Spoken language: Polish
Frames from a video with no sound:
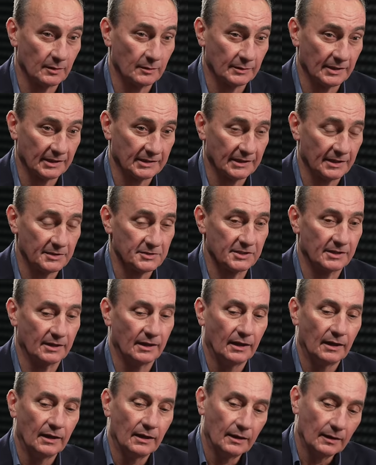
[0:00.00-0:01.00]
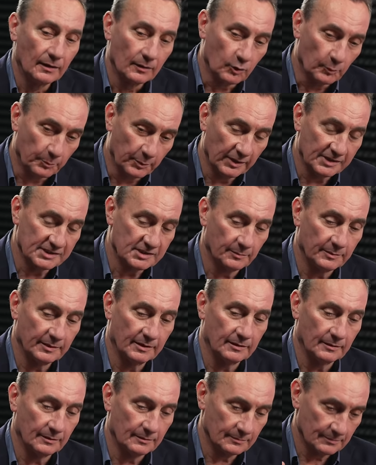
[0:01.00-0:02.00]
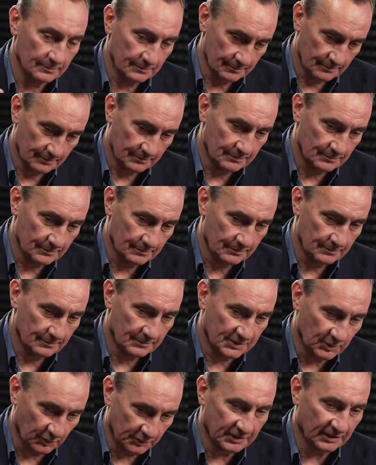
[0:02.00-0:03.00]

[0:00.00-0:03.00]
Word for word: onegdaj, że kupuję sobie coś